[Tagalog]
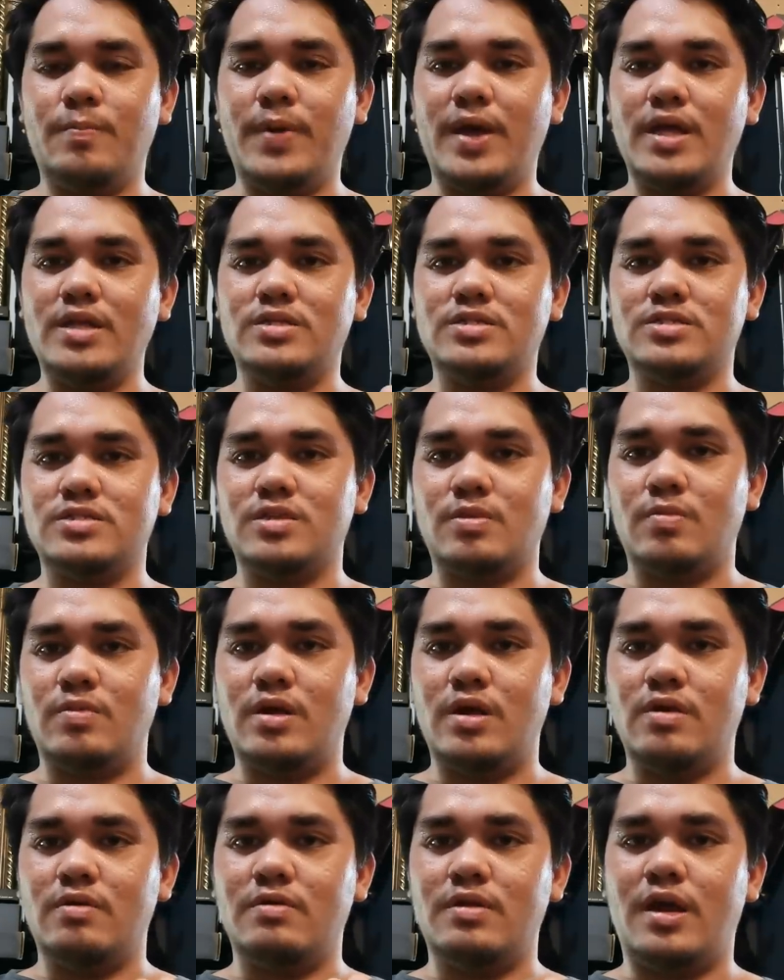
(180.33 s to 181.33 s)
yung page,
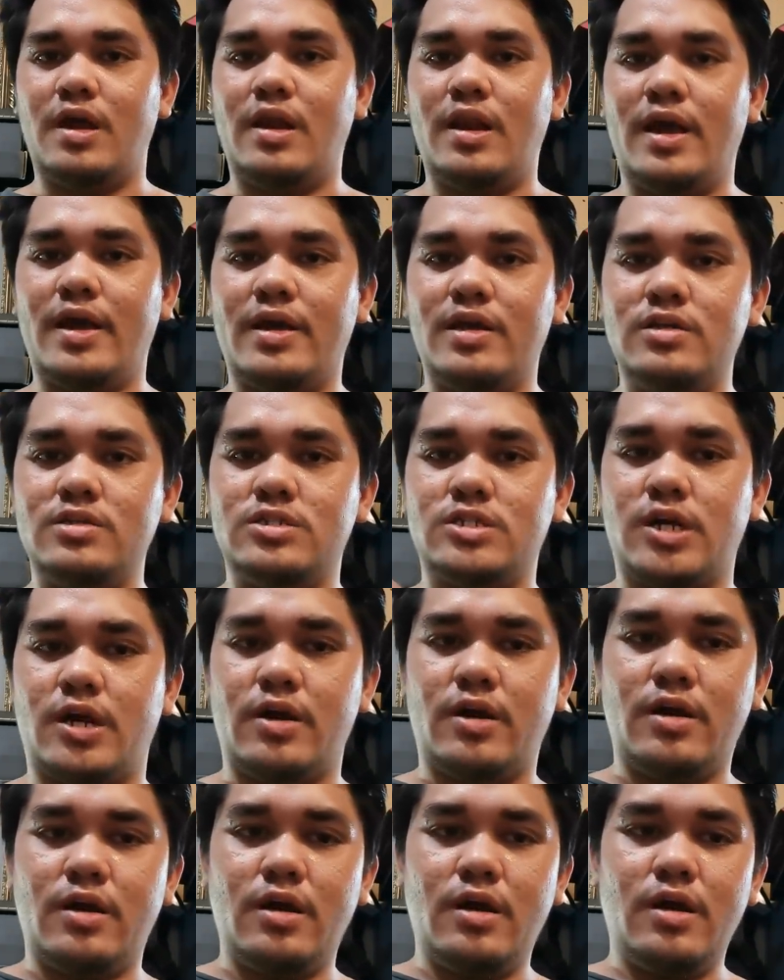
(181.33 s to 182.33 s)
simulan nyo na i-like and
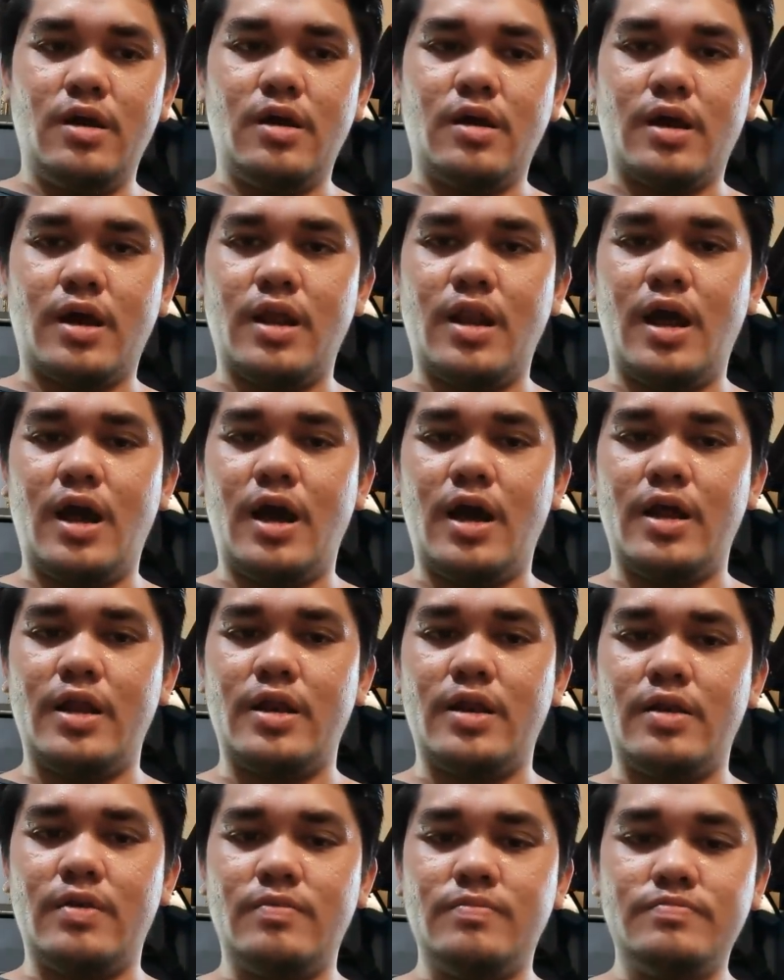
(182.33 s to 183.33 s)
share.
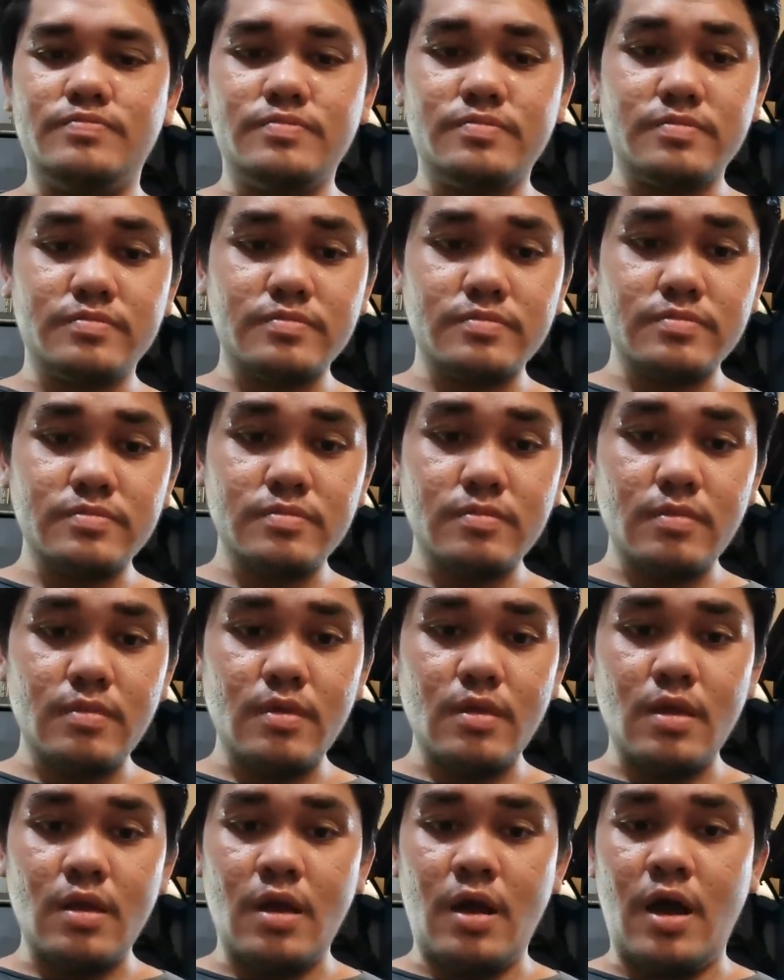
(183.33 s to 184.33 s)
Kailangan
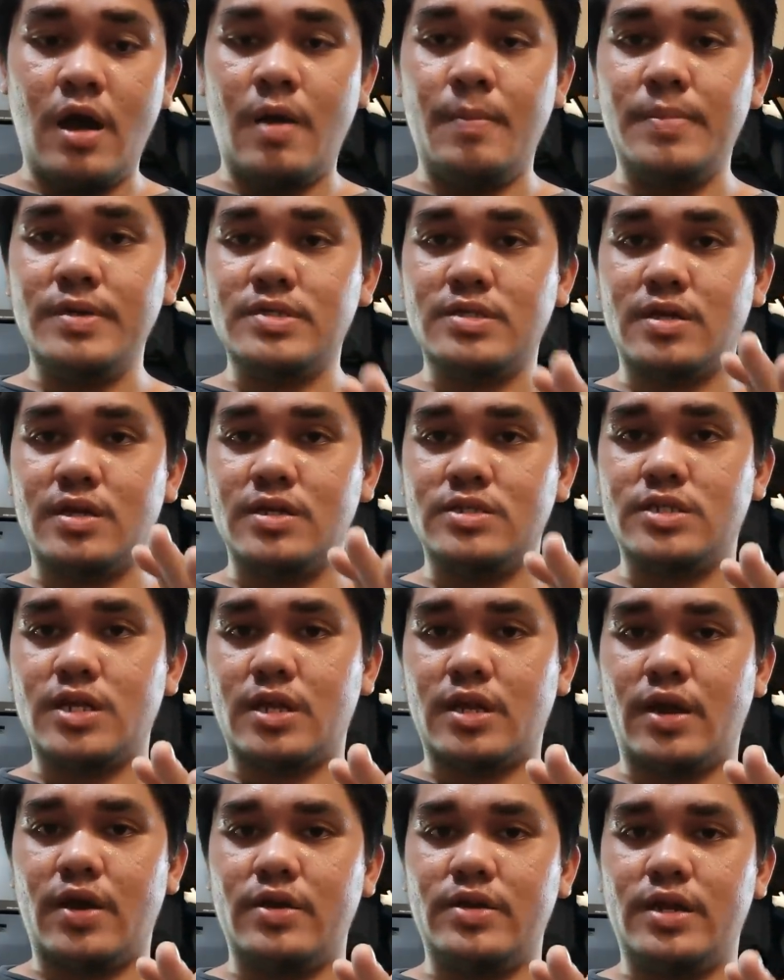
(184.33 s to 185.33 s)
uh, may
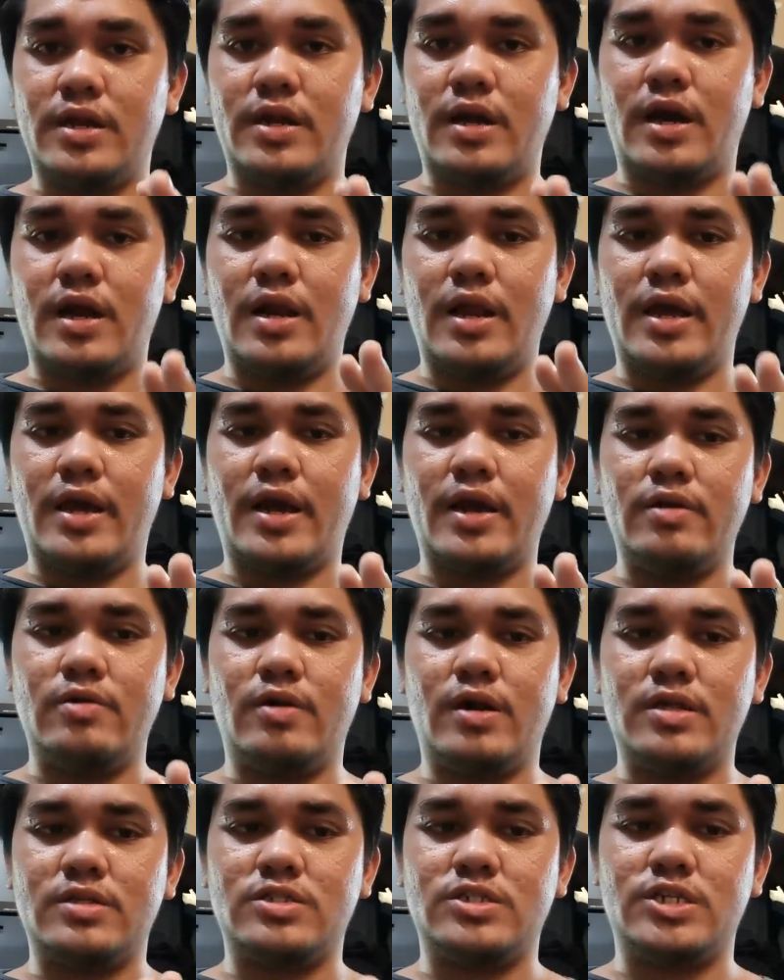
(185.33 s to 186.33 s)
screenshot kayo na nakalike
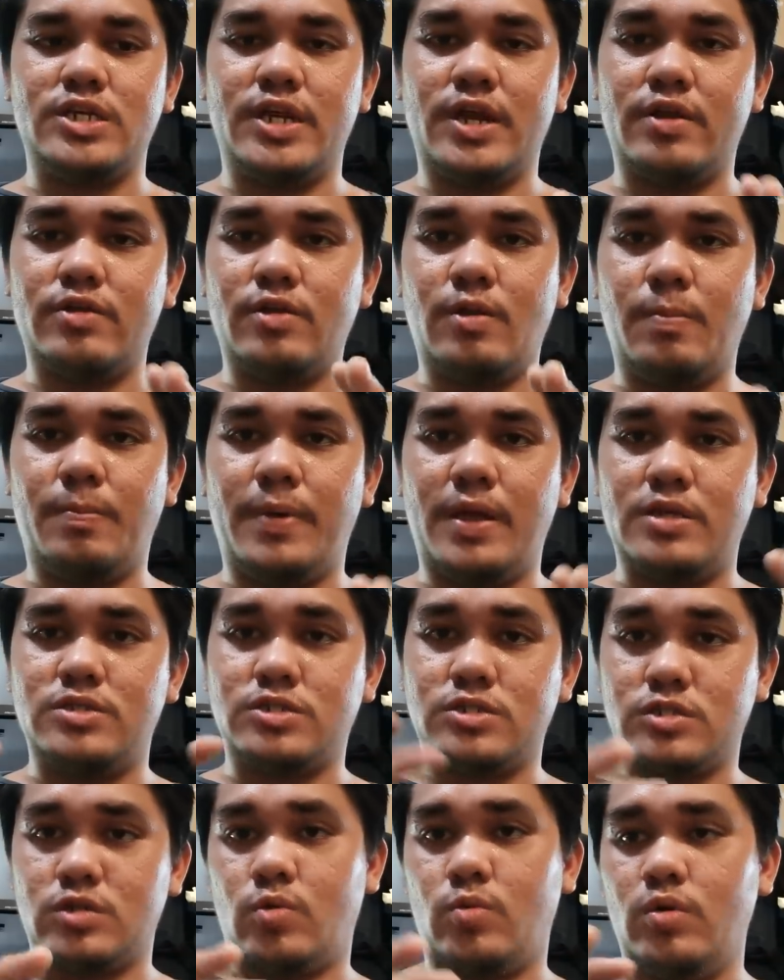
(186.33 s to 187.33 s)
kayo at shinare nyo yung
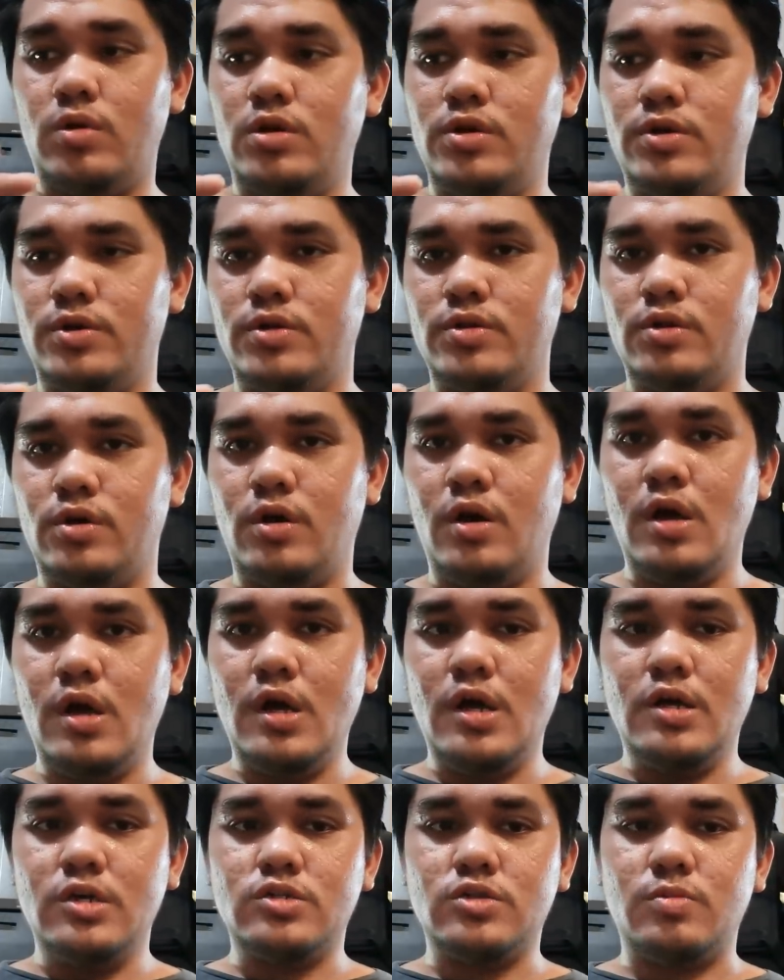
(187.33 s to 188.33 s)
page sa wall nyo, no?
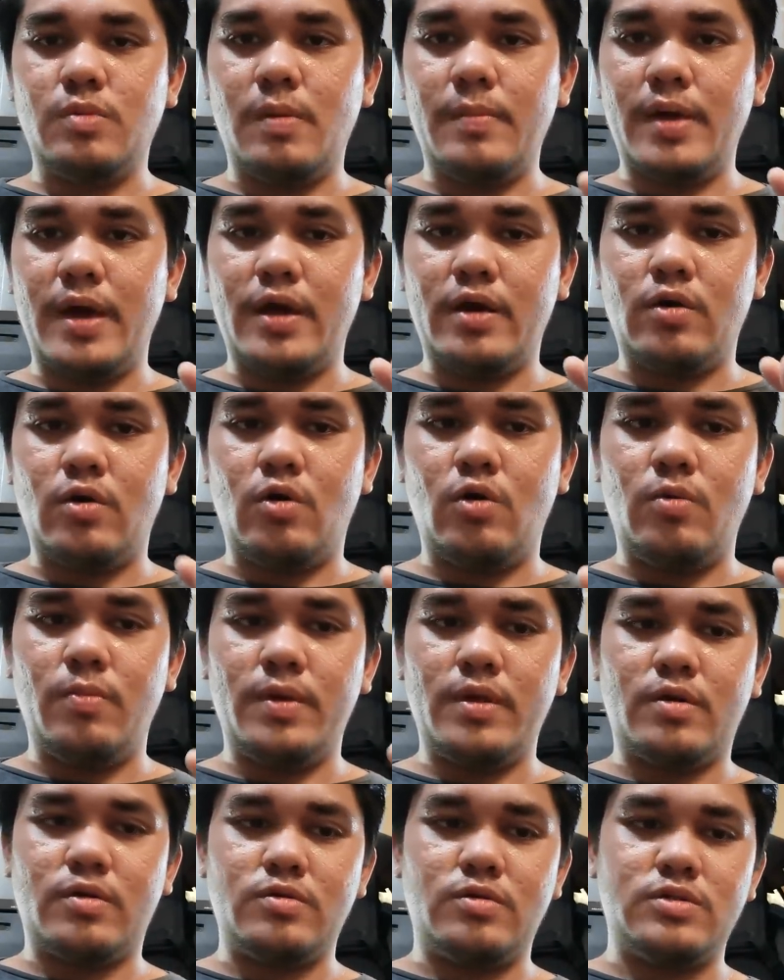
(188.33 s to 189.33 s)
So, mamaya
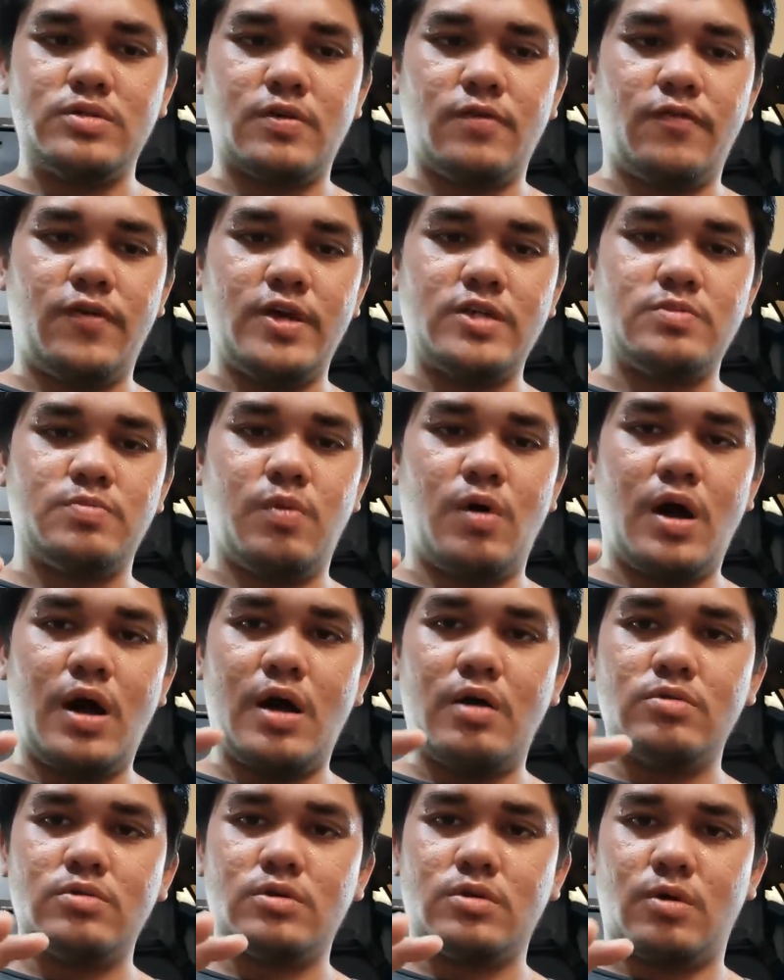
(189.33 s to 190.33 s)
i-comment ko dun sa Facebook
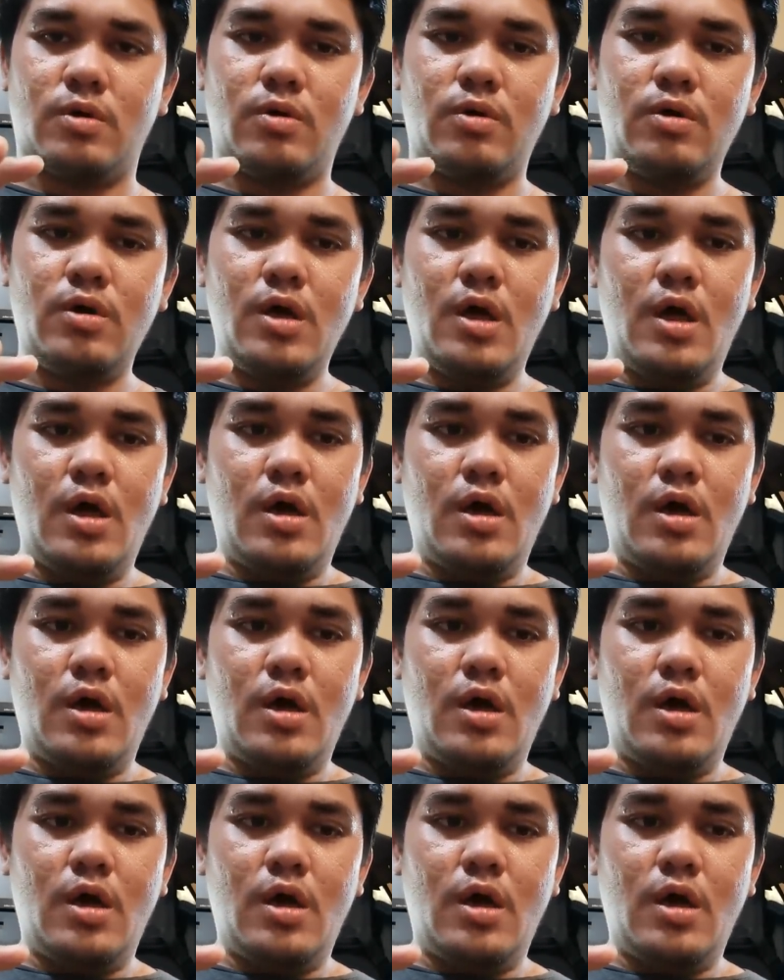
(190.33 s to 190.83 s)
account ko.